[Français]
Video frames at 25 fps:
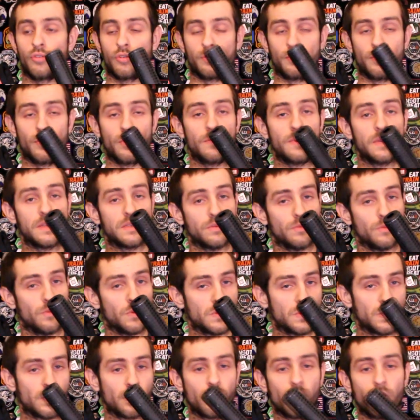Je peux le mettre sur
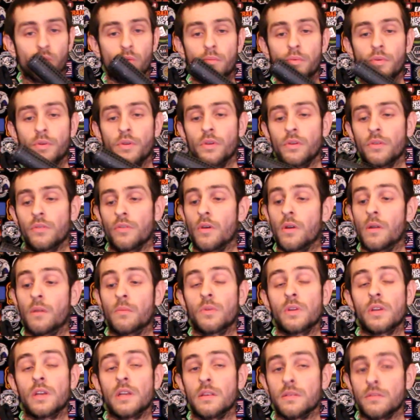mon second hopper.
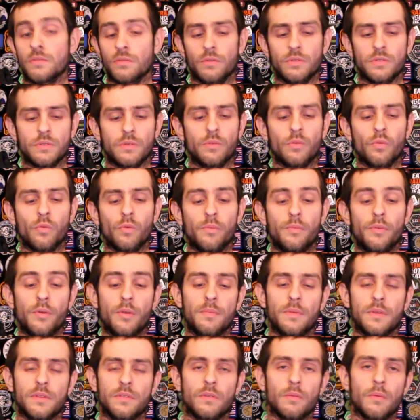Normalement, il est sur le second
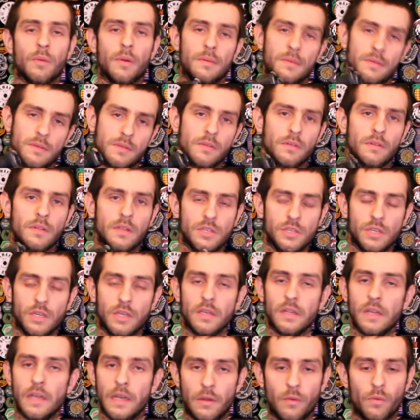hopper, pas sur le droit, parce que
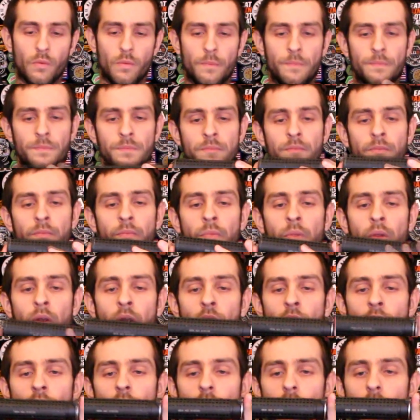déjà qu'il est long.
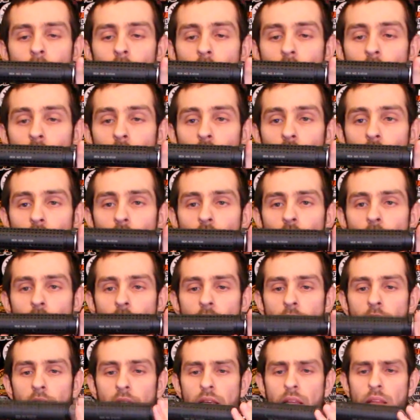Euh, donc
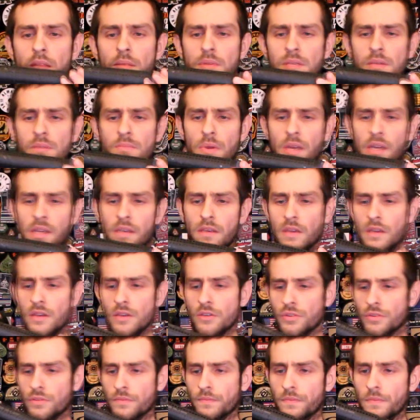voilà, il y a des petits
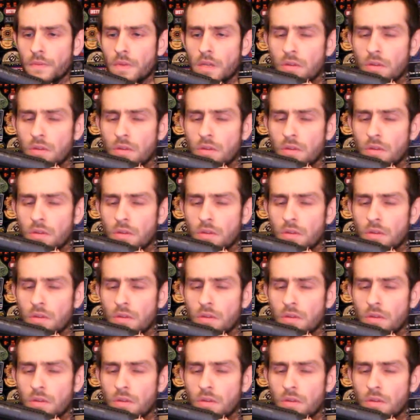marquages.